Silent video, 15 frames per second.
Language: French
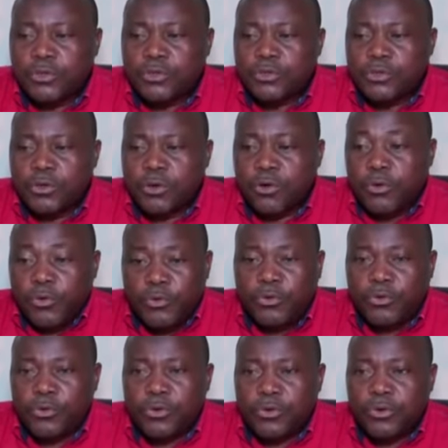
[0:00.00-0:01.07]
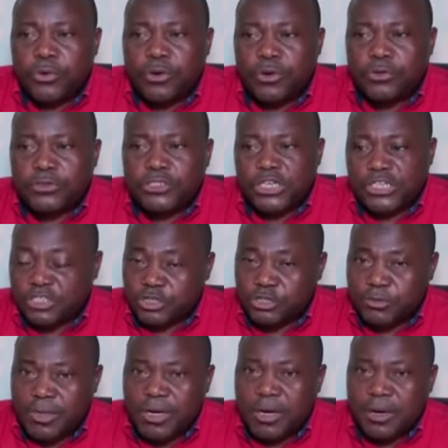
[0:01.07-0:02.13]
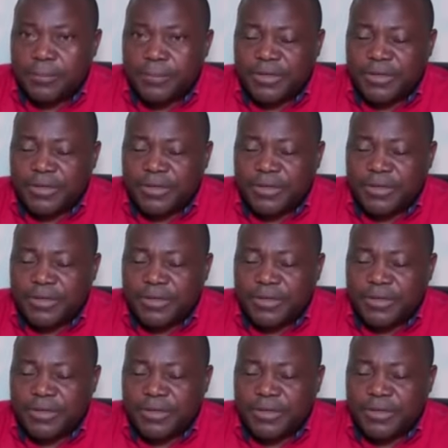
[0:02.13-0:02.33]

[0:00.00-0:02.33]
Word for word: qui ont connu un changement